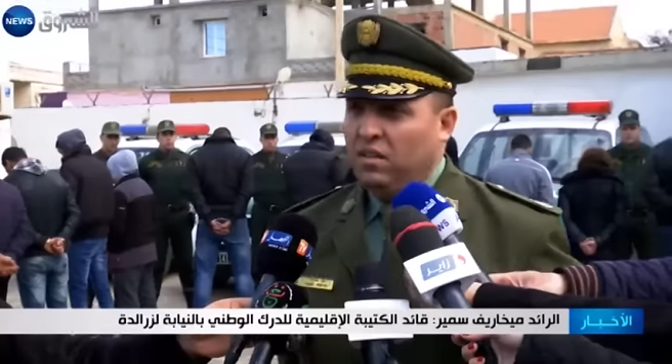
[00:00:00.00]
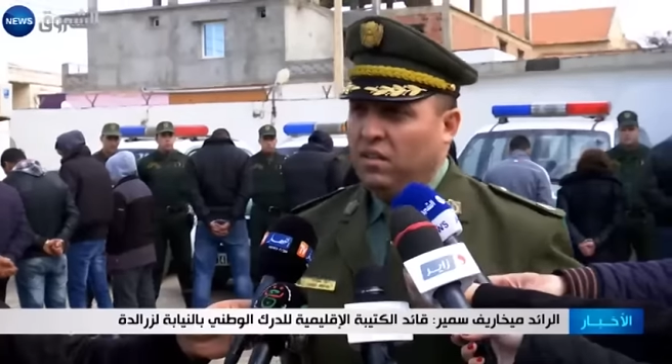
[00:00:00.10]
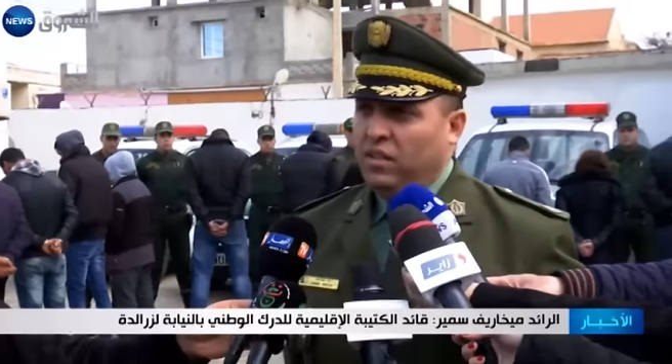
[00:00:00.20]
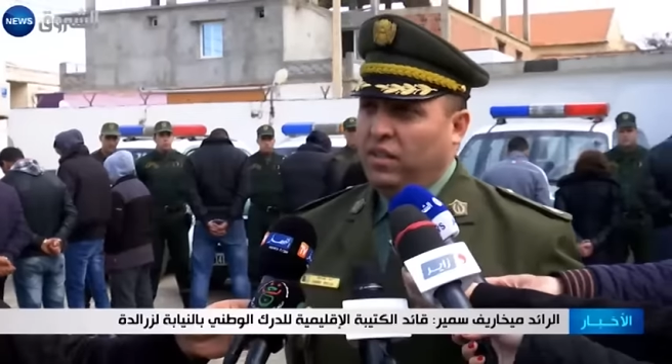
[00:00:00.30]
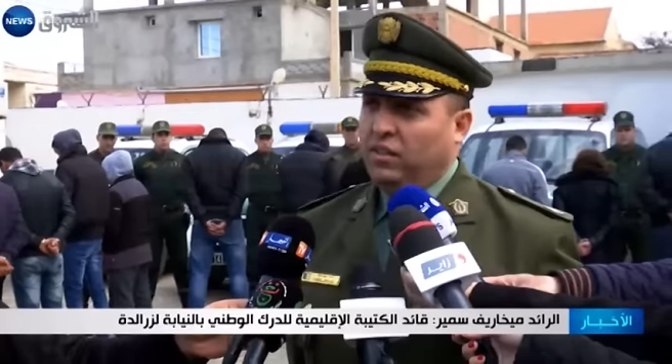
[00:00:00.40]

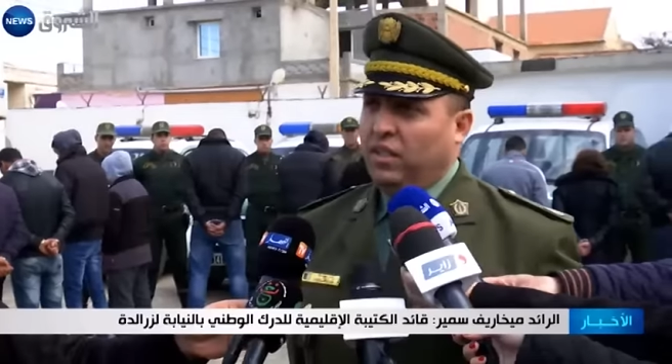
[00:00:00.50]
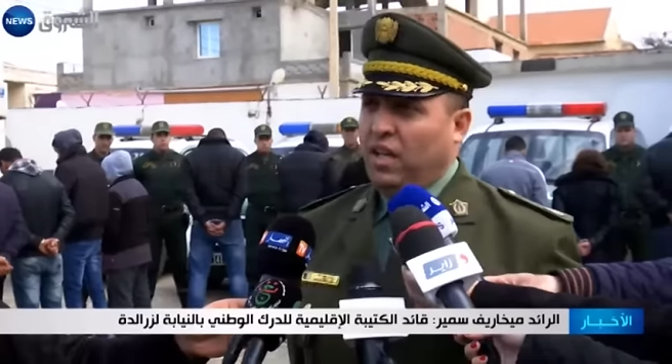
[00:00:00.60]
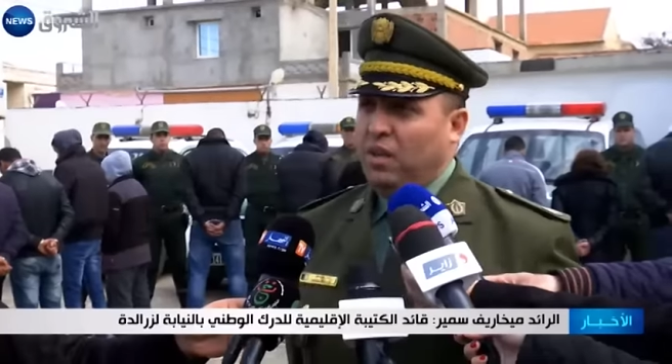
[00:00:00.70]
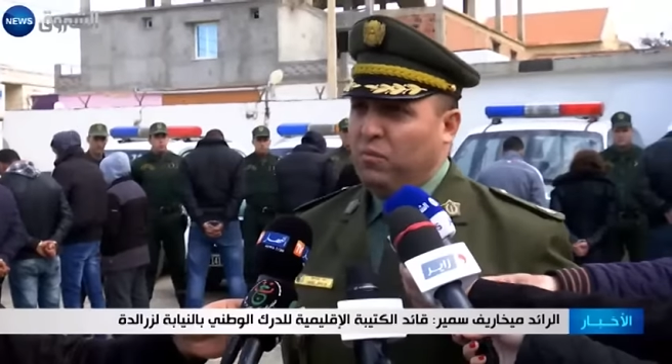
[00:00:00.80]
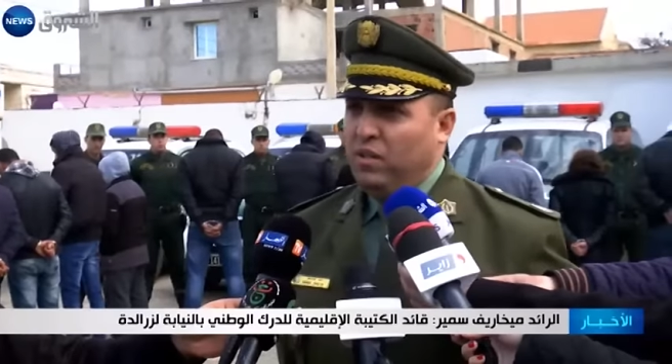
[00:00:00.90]
آه،
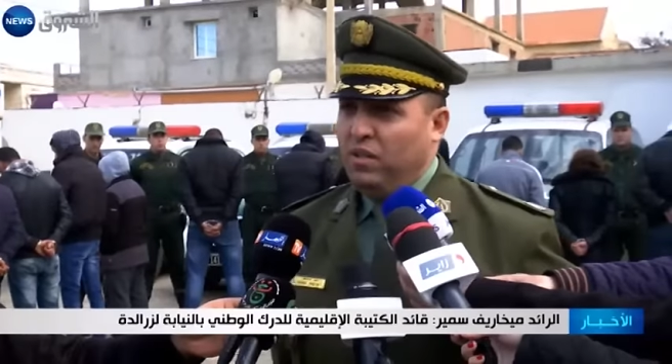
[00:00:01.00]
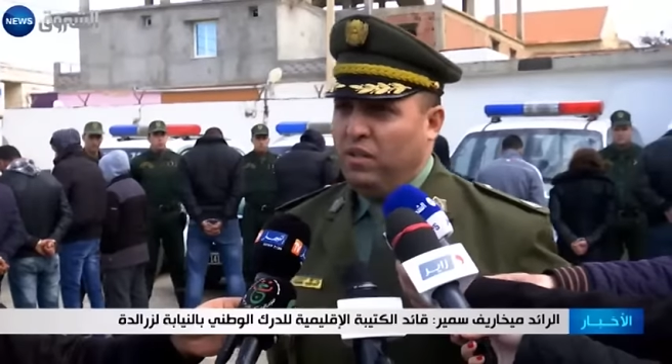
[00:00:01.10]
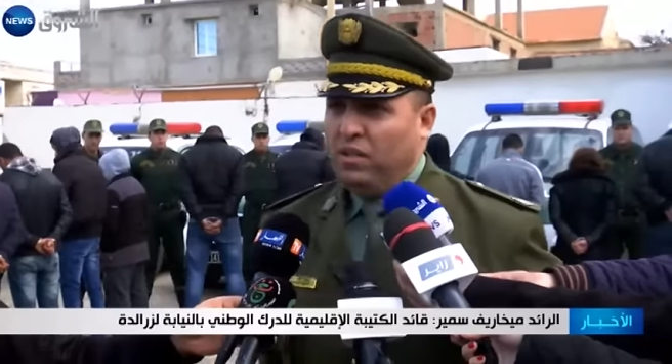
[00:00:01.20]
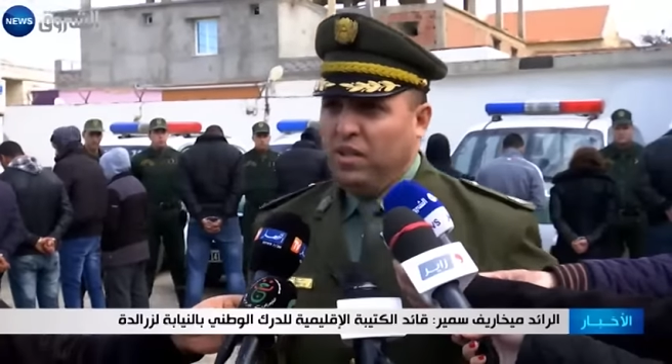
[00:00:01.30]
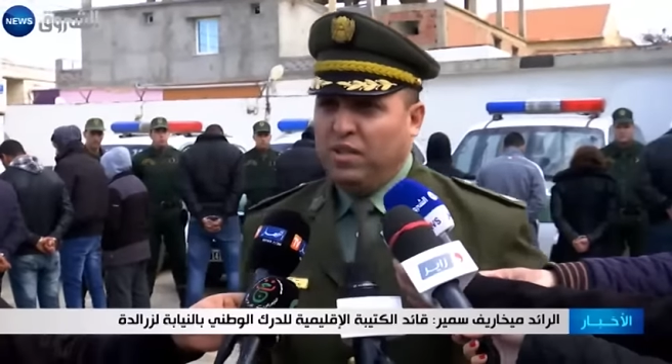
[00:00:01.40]
اقتحام
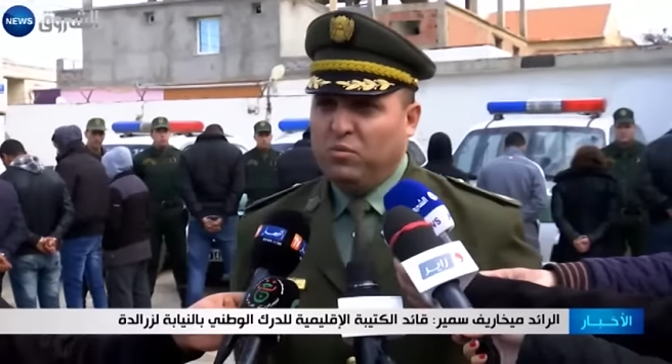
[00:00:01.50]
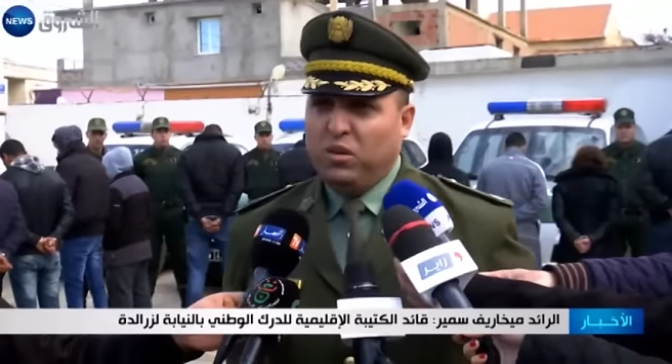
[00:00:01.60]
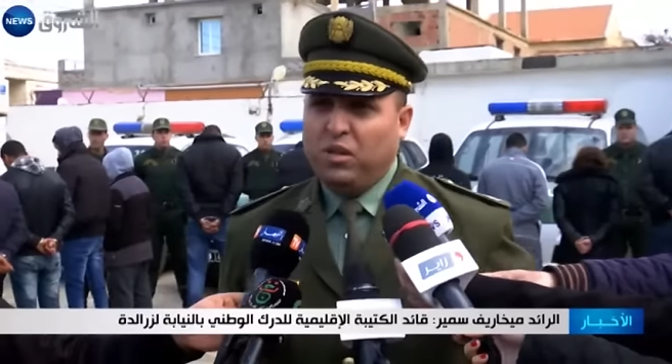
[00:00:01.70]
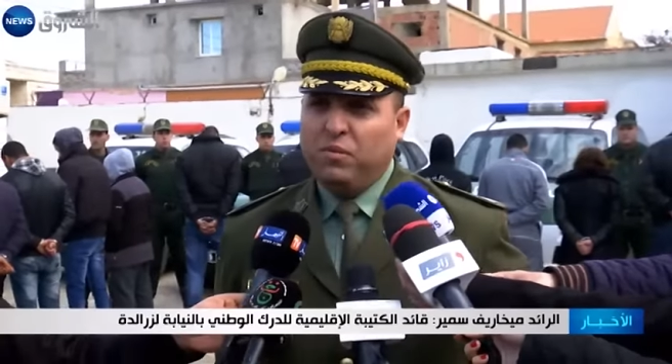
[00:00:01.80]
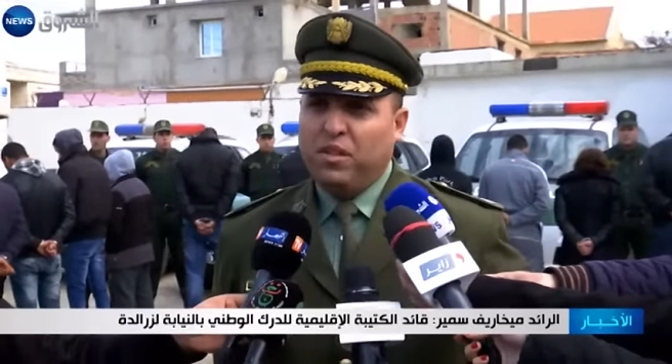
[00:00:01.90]
نادي
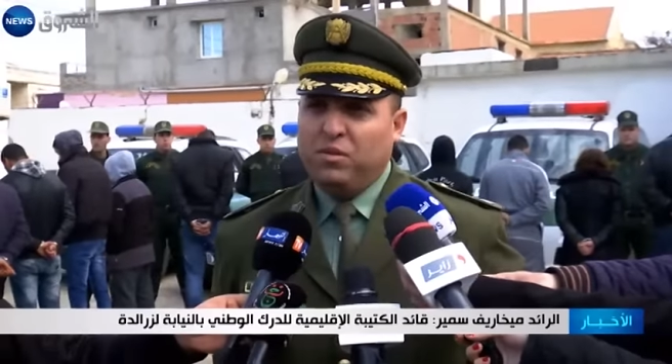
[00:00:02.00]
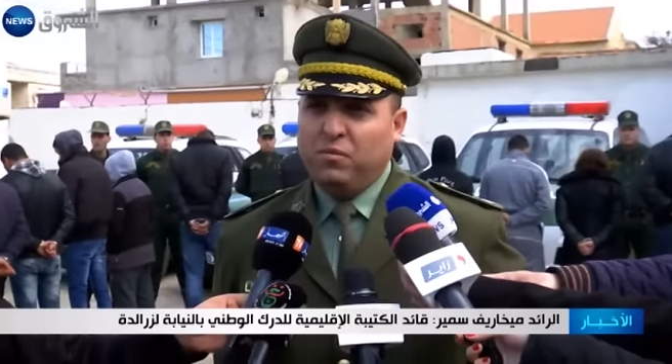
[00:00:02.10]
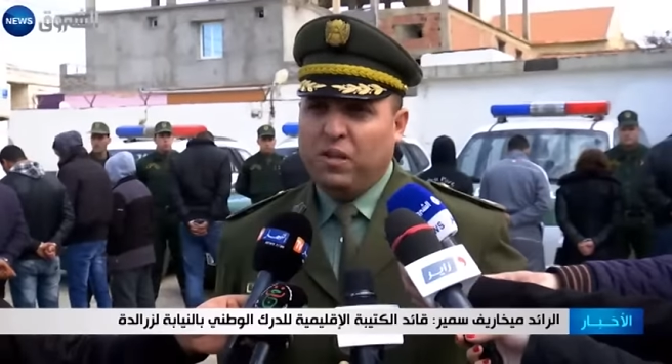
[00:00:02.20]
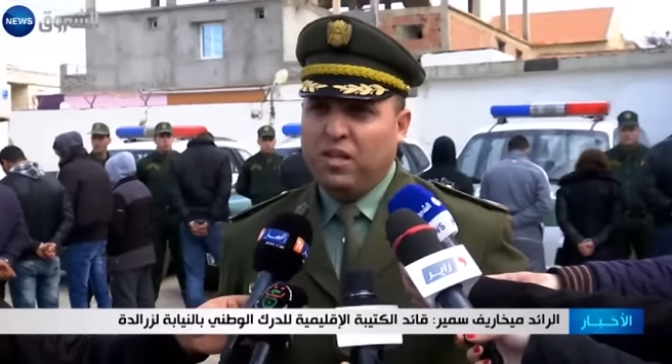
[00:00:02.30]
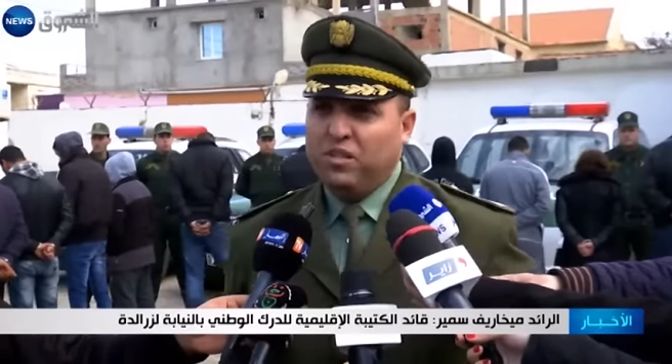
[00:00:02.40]
مركب
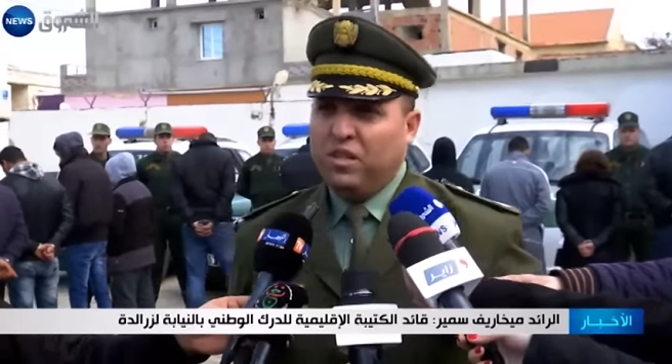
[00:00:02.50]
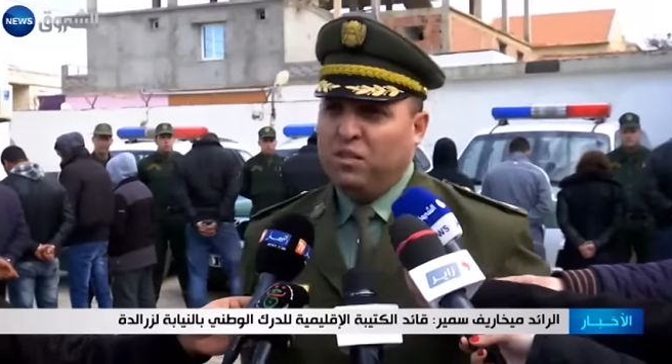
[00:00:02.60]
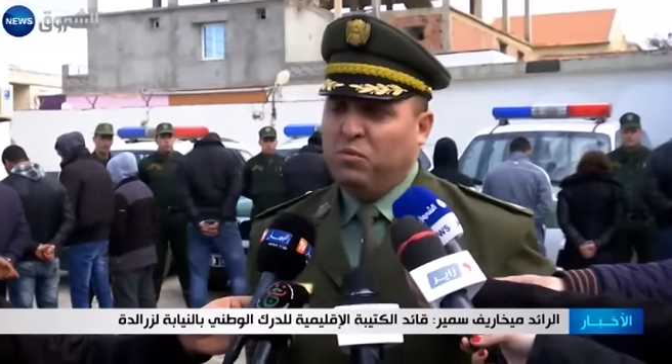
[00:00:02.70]
أجير فلاش